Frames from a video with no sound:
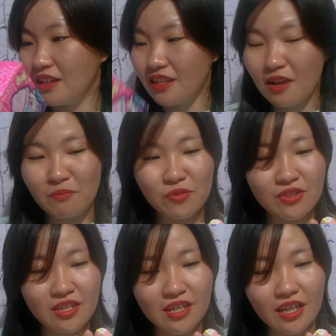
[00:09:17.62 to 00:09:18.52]
ya ampun
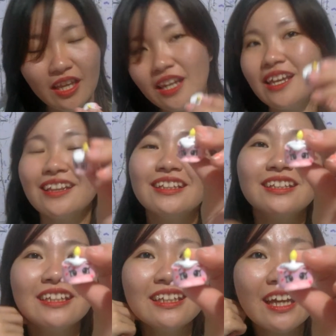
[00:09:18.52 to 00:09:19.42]
jadi kalian lihat di
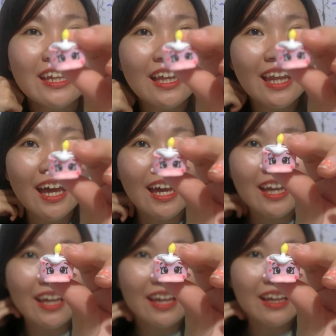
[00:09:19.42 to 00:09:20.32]
sini adalah
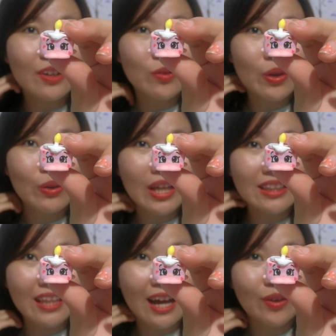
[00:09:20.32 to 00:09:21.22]
uh, kue ulang
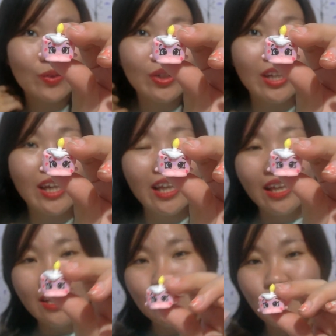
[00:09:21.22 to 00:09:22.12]
tahun
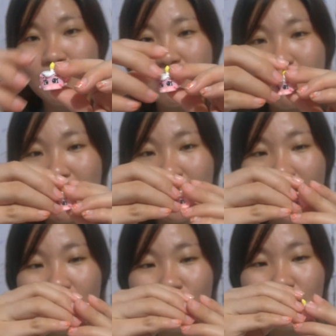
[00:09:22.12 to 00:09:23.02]
cuma di
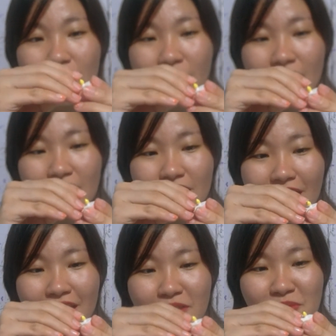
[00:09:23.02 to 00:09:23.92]
bagian lilinnya
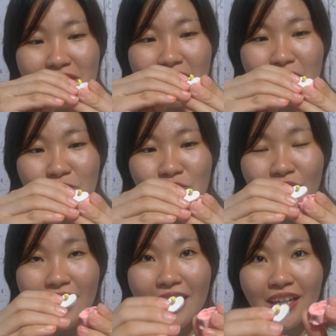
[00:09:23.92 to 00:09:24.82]
ini bisa
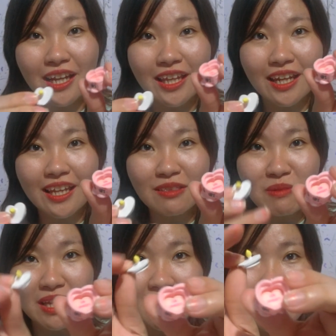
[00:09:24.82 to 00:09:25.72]
dibuka dan kalian lihat
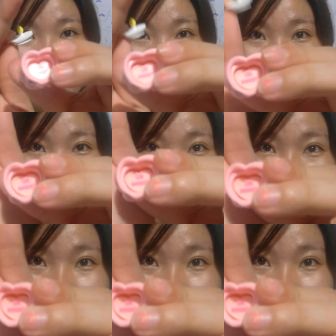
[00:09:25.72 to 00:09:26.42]
bagian dalamnya